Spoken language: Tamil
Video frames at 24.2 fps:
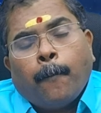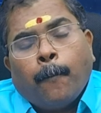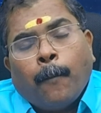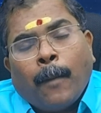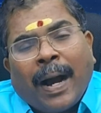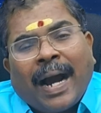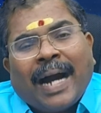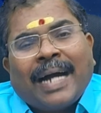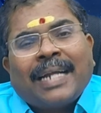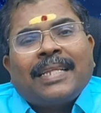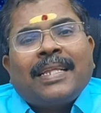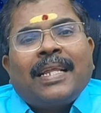
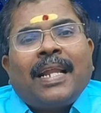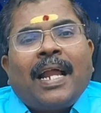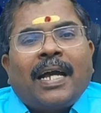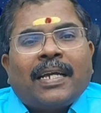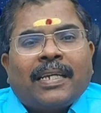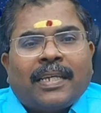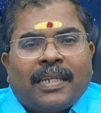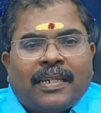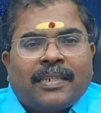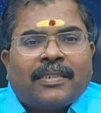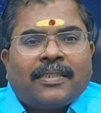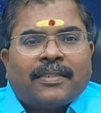
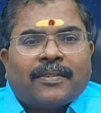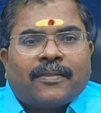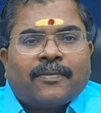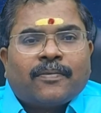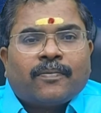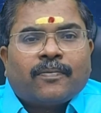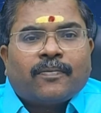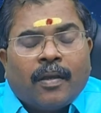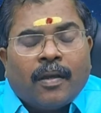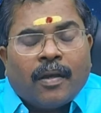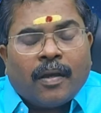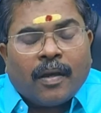மாறுதலாகிறது
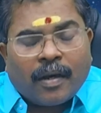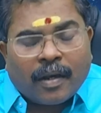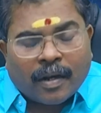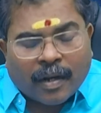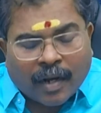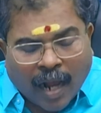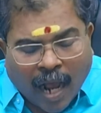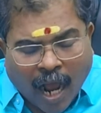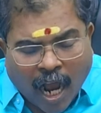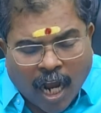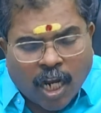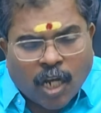
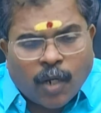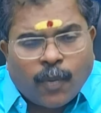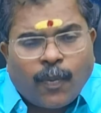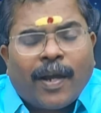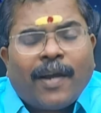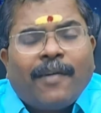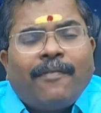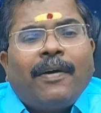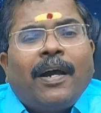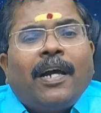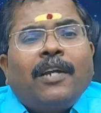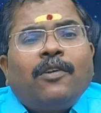ராகு
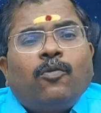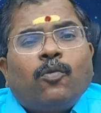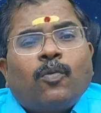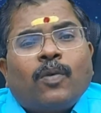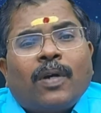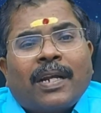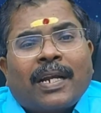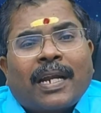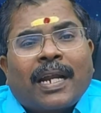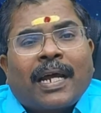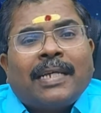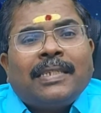பகவான்
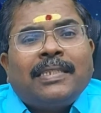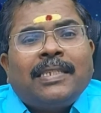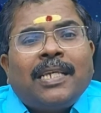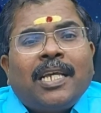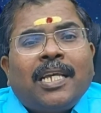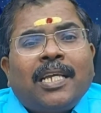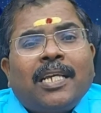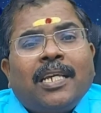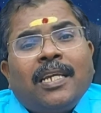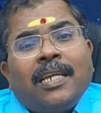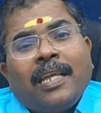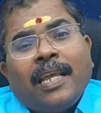உங்கள்
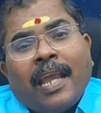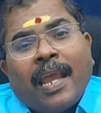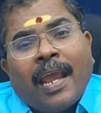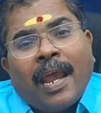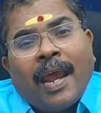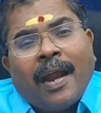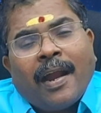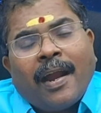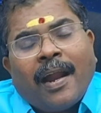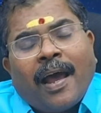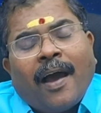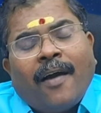ராசிக்கு
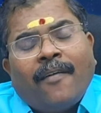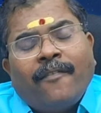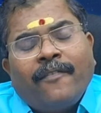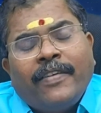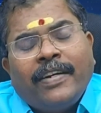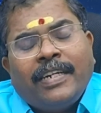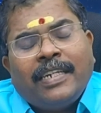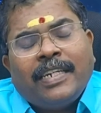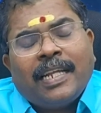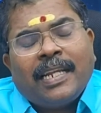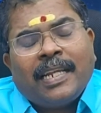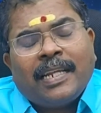ஏழாம்
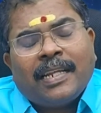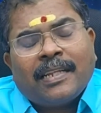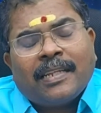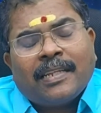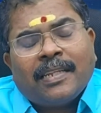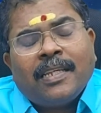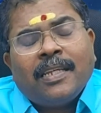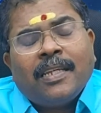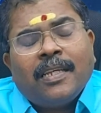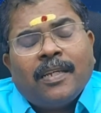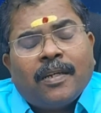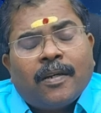
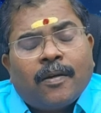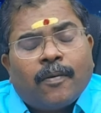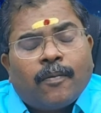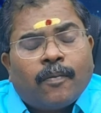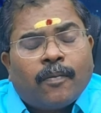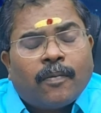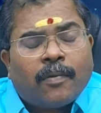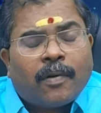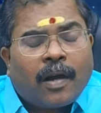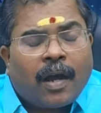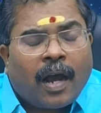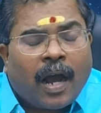வீட்டிலிருந்து
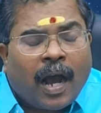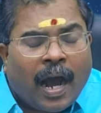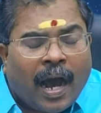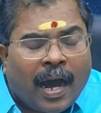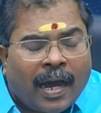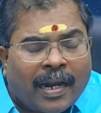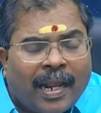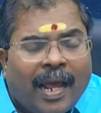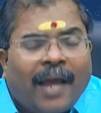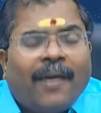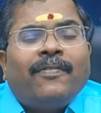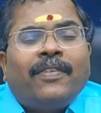
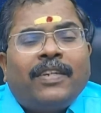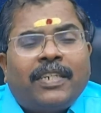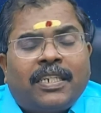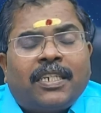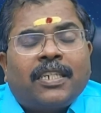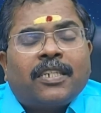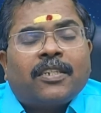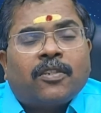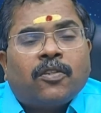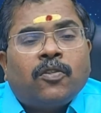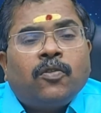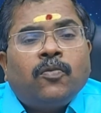ஆறாம்
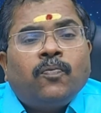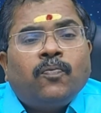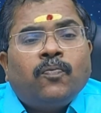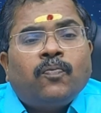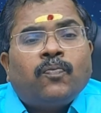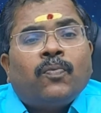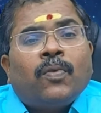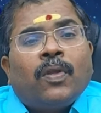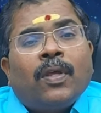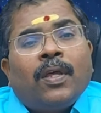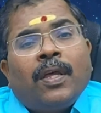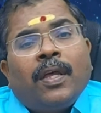வீட்டுக்கும்
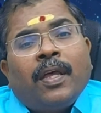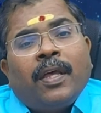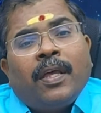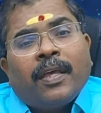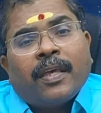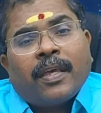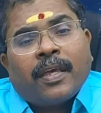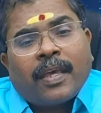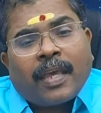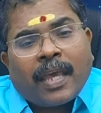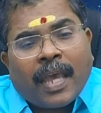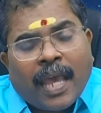
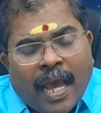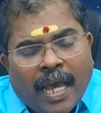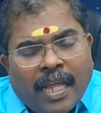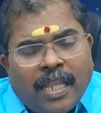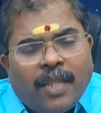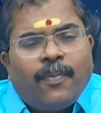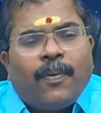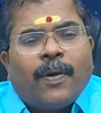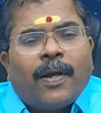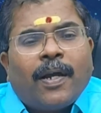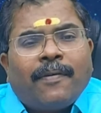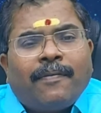
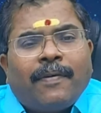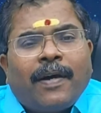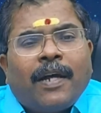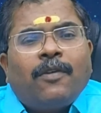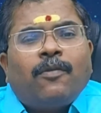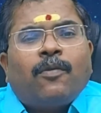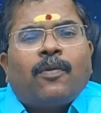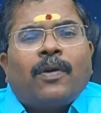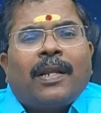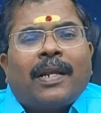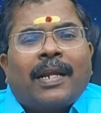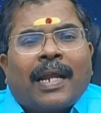கேது பகவான்
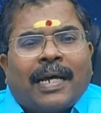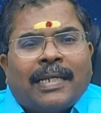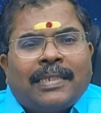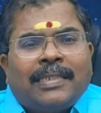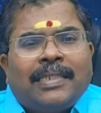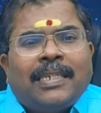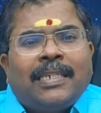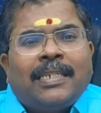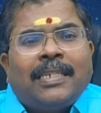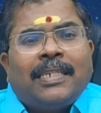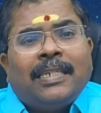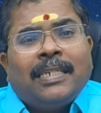உங்கள்
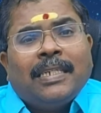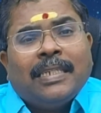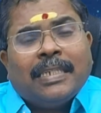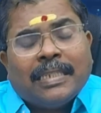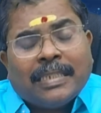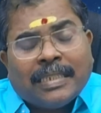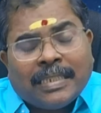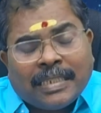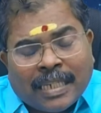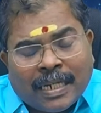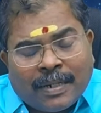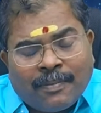ராசிக்கு
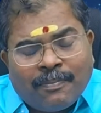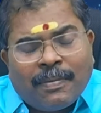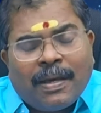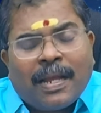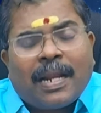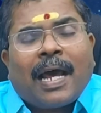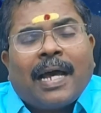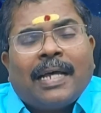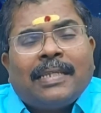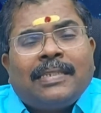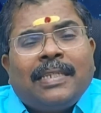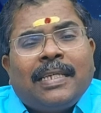ஜென்ம
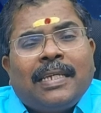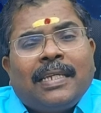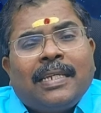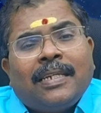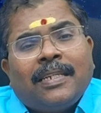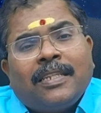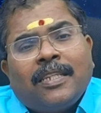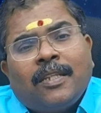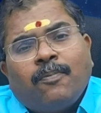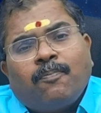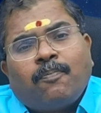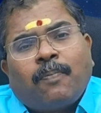
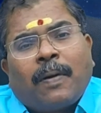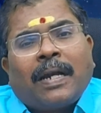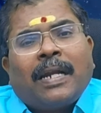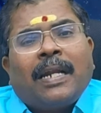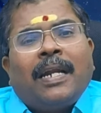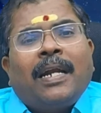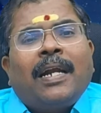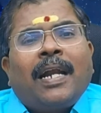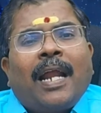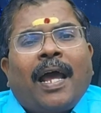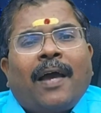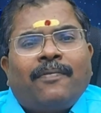ராசியிலிருந்து
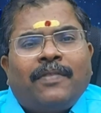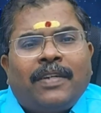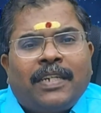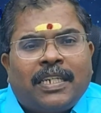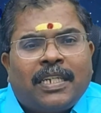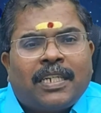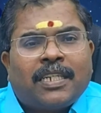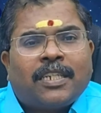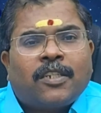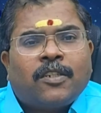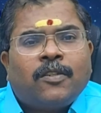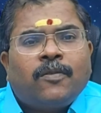பன்னெண்டாம்
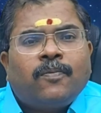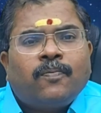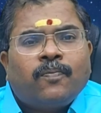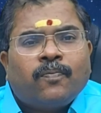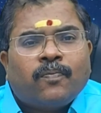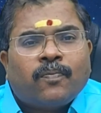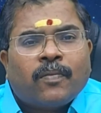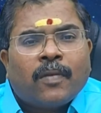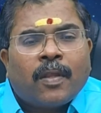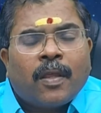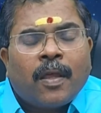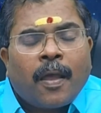வீட்டுக்கும்
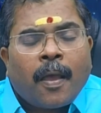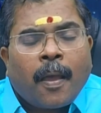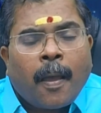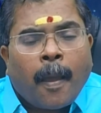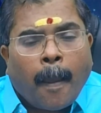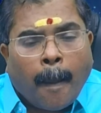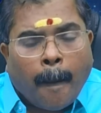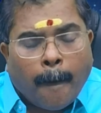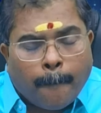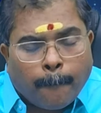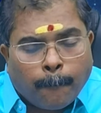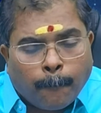
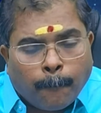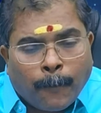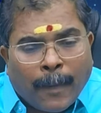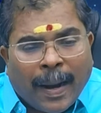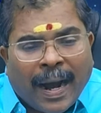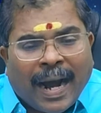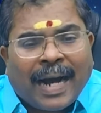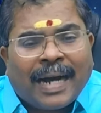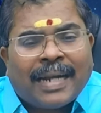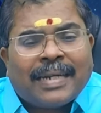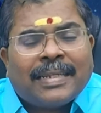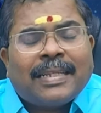
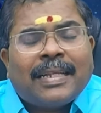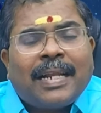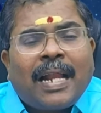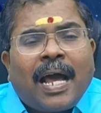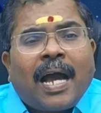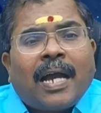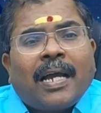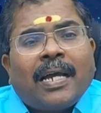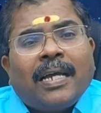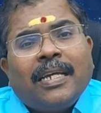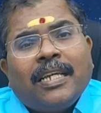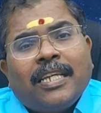
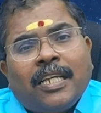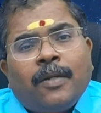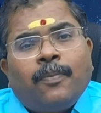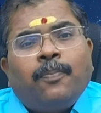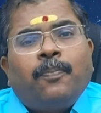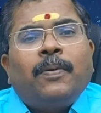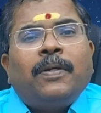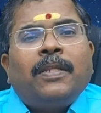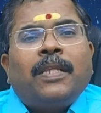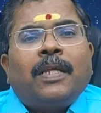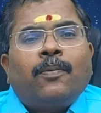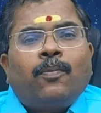மாறுதலாக
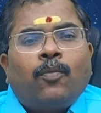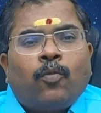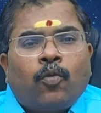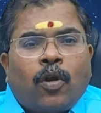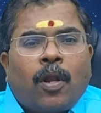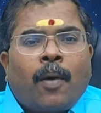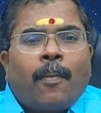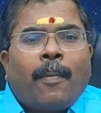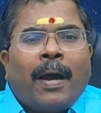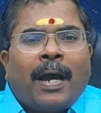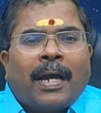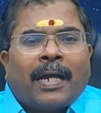இருப்பதன்
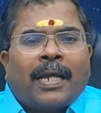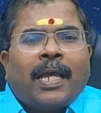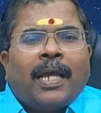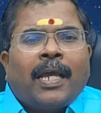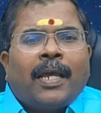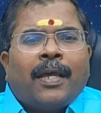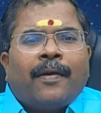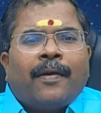மூலமாக